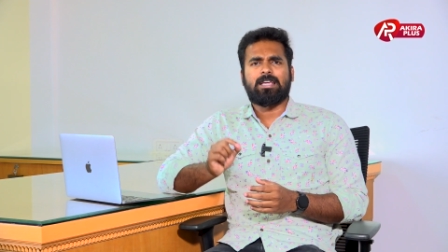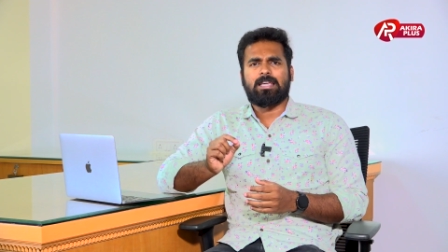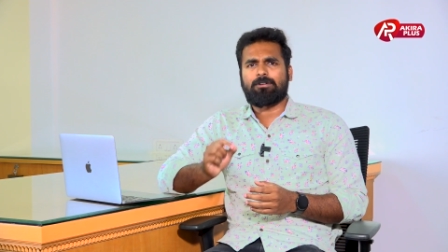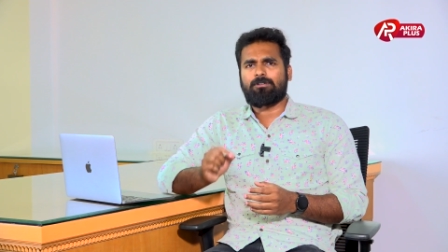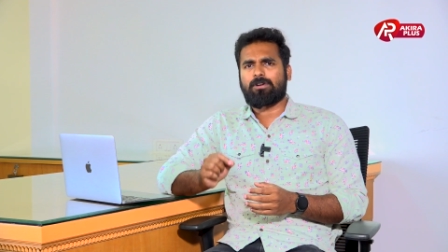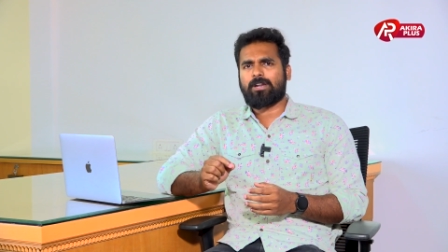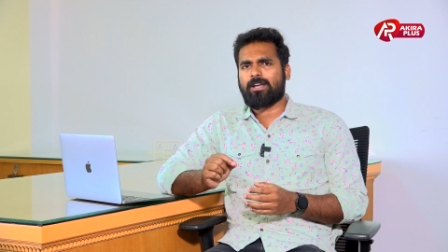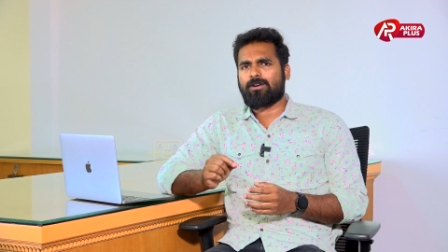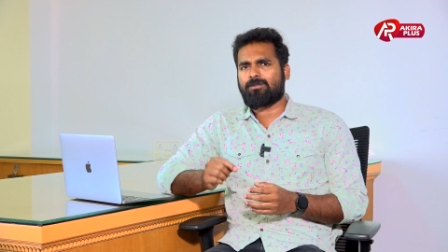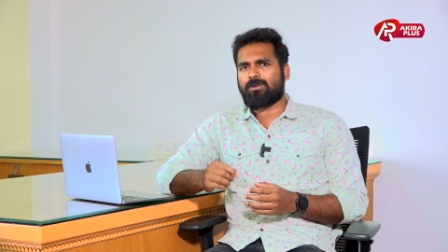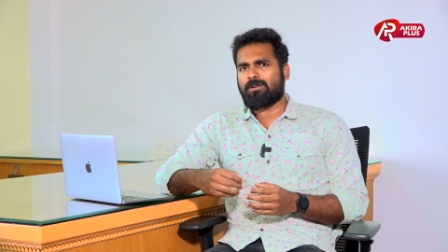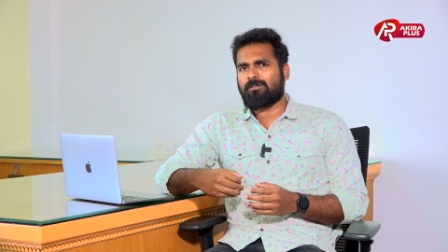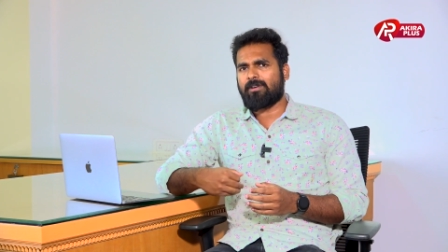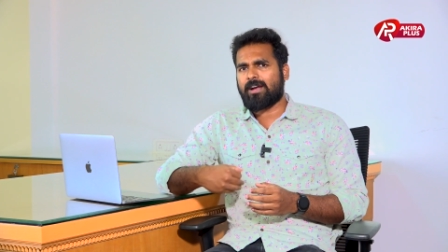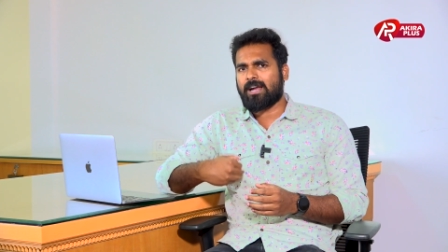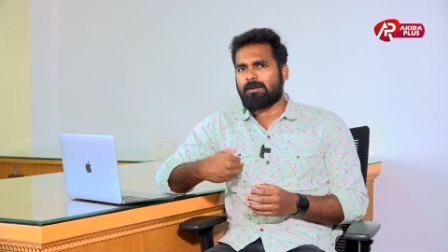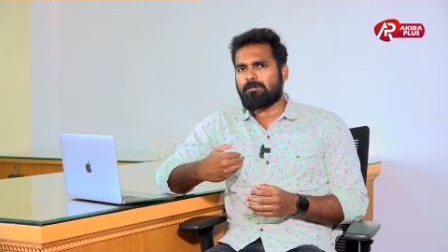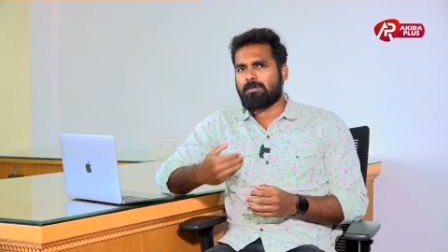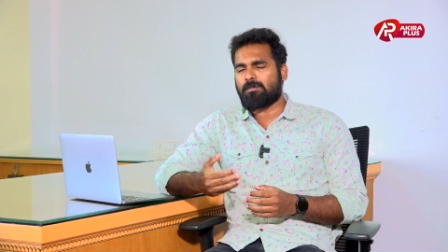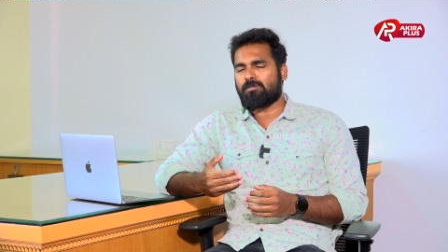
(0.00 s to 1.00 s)
இவர் இயக்குனர்
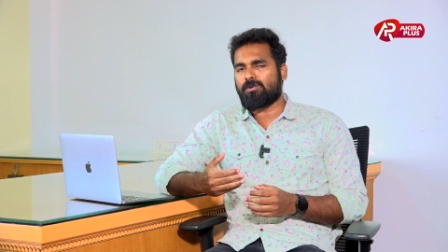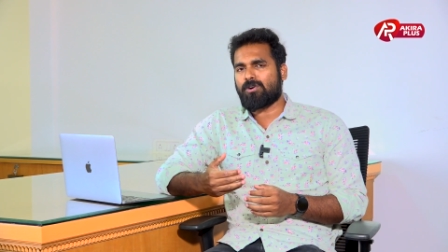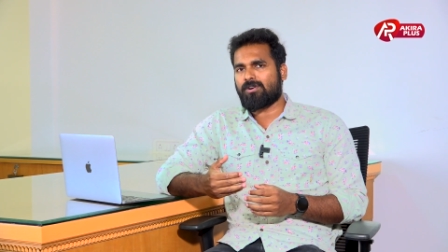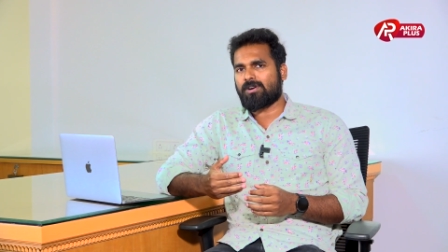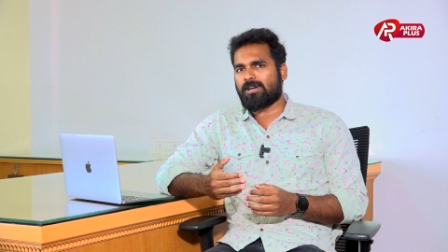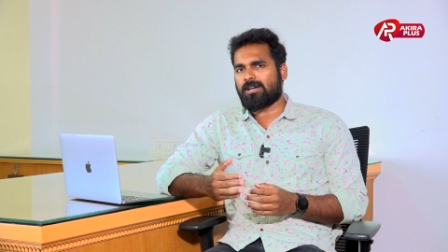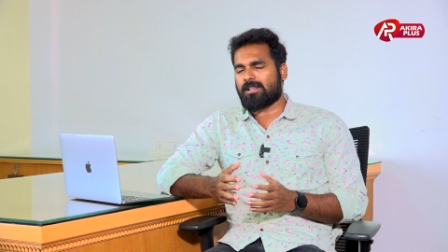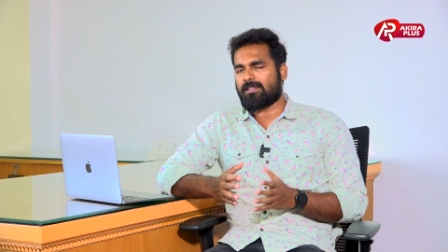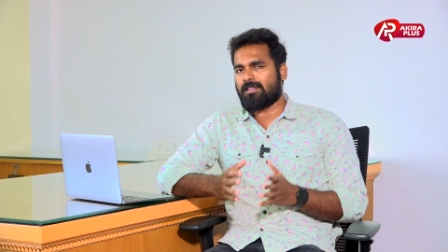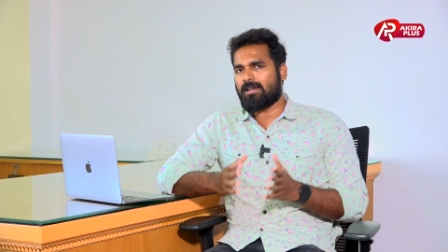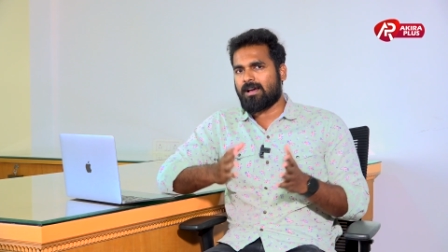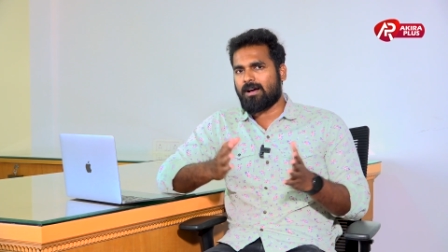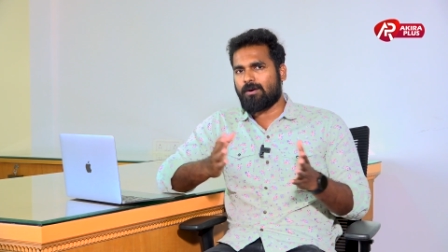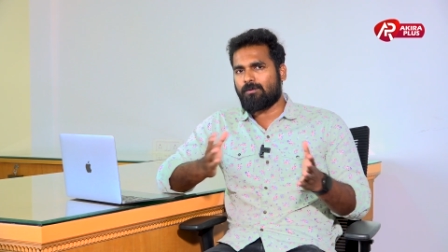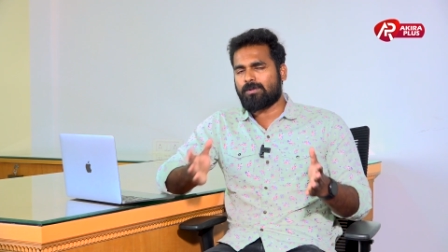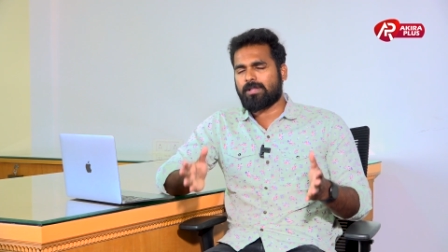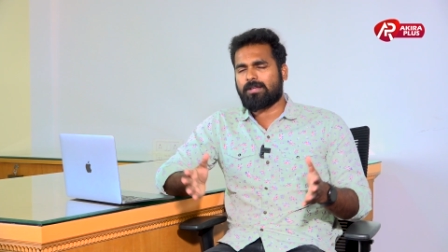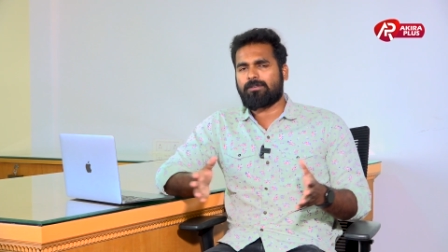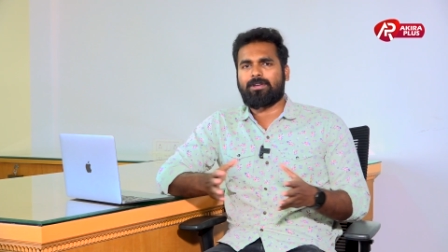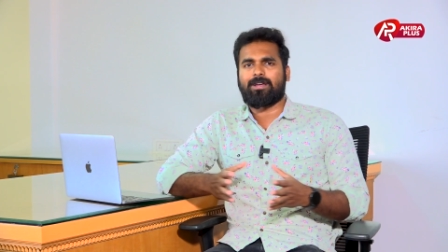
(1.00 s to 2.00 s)
வெங்கட் பிரபு அவர்கள்ட்ட தான்
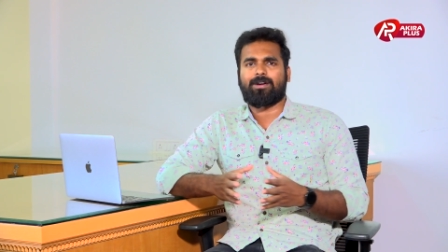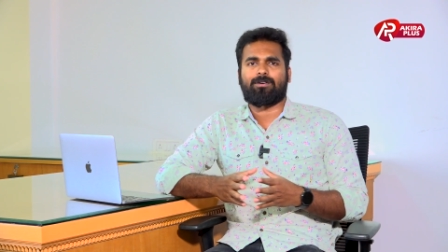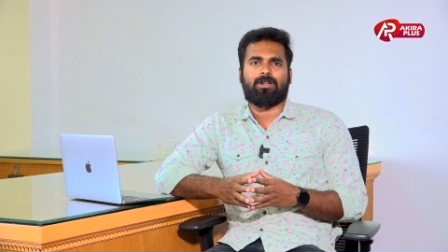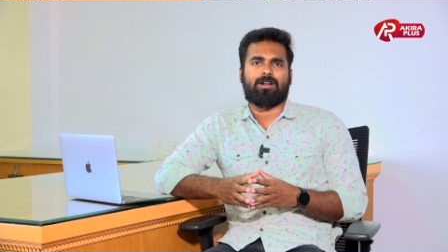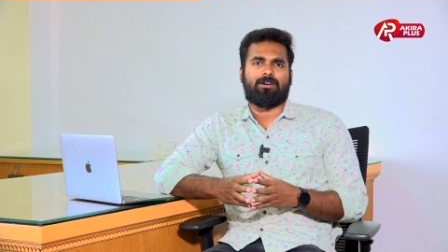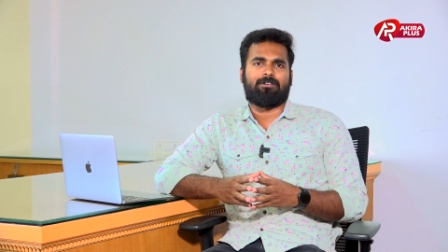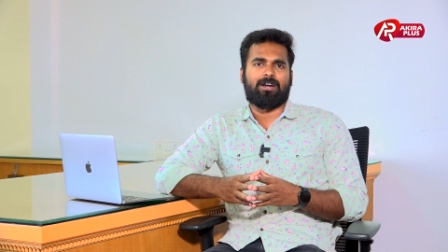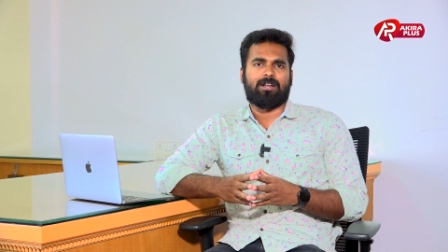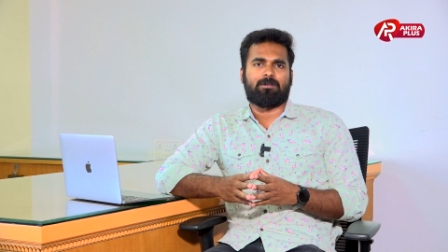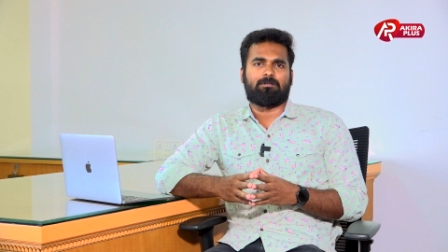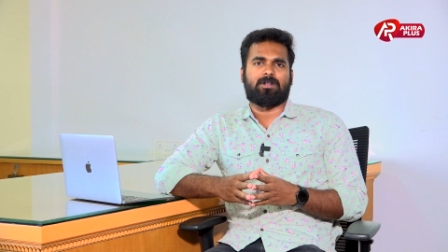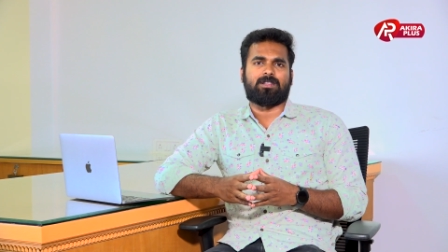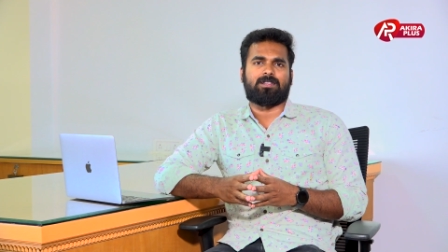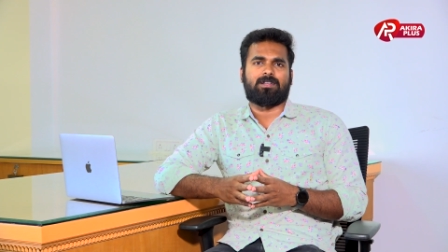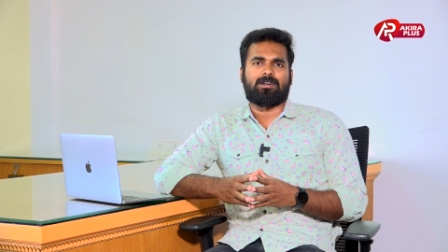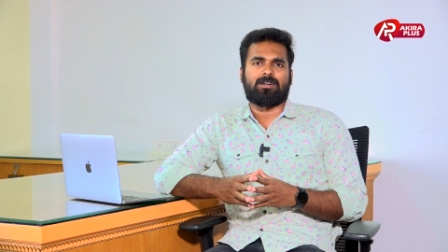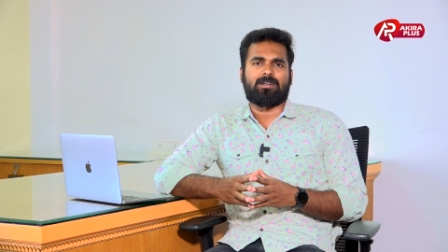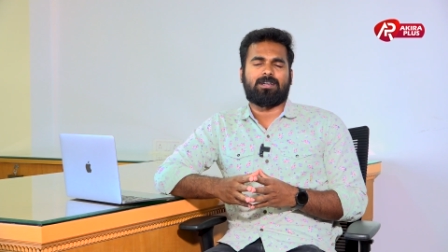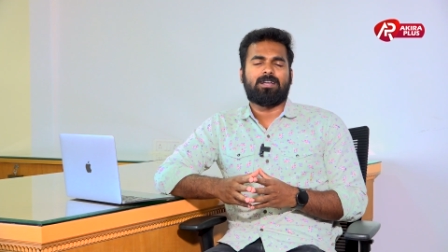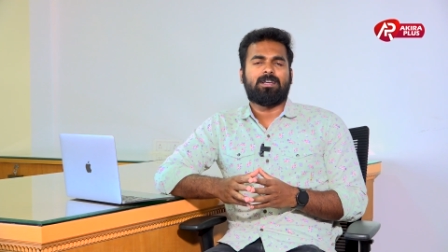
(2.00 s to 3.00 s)
உதவி இயக்குனர் வேலை
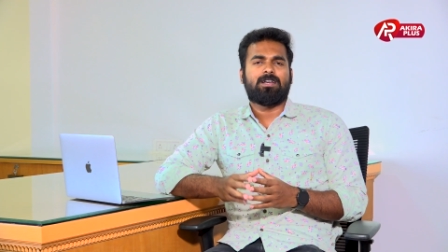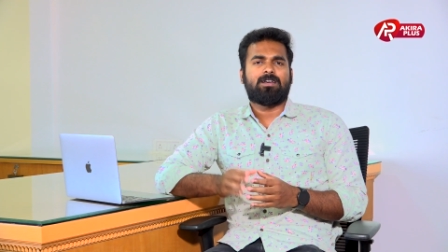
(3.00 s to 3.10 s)
பார்த்தாரு